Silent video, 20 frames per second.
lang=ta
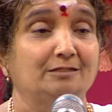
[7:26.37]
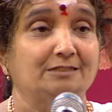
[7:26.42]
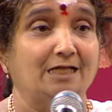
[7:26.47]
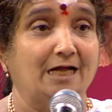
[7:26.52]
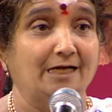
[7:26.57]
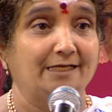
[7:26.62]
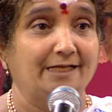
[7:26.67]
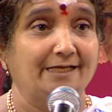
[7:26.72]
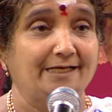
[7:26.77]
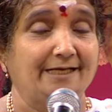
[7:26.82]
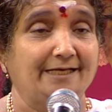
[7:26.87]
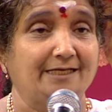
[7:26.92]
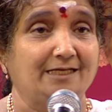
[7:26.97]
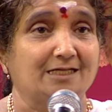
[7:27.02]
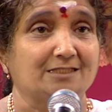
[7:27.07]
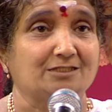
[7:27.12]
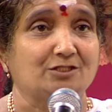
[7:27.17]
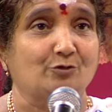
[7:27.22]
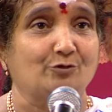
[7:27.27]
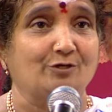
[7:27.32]

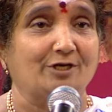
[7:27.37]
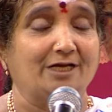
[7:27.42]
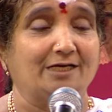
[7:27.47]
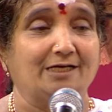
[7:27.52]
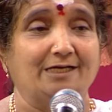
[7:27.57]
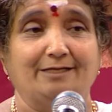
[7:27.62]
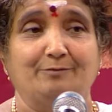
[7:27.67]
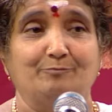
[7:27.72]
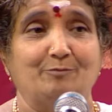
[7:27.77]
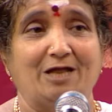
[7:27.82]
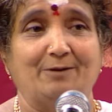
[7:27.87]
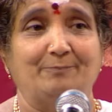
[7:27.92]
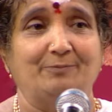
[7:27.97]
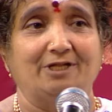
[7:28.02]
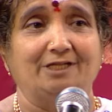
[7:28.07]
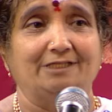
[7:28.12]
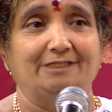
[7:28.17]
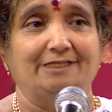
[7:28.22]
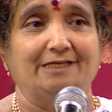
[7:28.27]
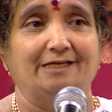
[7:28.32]
தண்டனையெல்லாம் சொல்கிறாங்களேன்னு
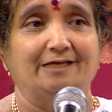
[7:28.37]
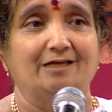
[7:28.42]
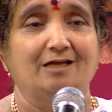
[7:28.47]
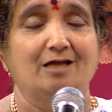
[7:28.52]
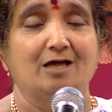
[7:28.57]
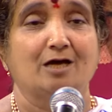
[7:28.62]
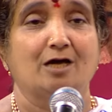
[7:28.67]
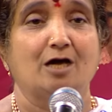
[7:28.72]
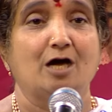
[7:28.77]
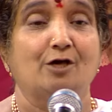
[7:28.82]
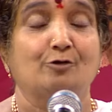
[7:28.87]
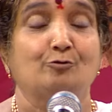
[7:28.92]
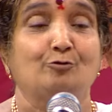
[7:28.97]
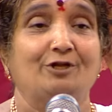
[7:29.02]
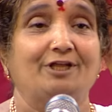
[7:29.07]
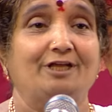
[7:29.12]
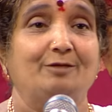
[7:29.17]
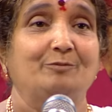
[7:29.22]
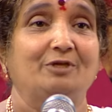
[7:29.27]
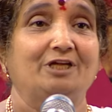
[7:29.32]
பயப்படாதீங்க
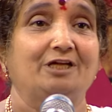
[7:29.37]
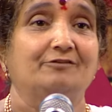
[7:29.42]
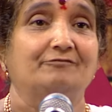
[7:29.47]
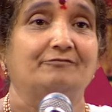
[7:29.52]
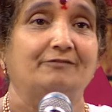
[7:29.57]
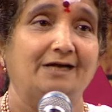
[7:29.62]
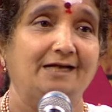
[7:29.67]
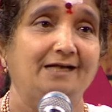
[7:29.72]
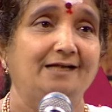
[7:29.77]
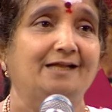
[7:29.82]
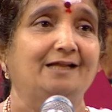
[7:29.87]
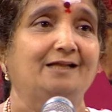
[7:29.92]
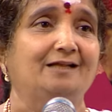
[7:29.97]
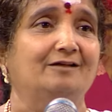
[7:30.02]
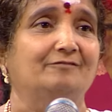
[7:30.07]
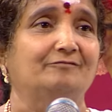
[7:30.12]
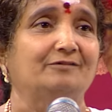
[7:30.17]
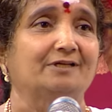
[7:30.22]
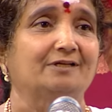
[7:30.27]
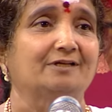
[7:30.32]
கருணை மிகு வள்ளல்
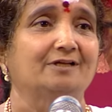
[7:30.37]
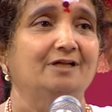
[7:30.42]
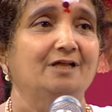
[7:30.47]
அவர்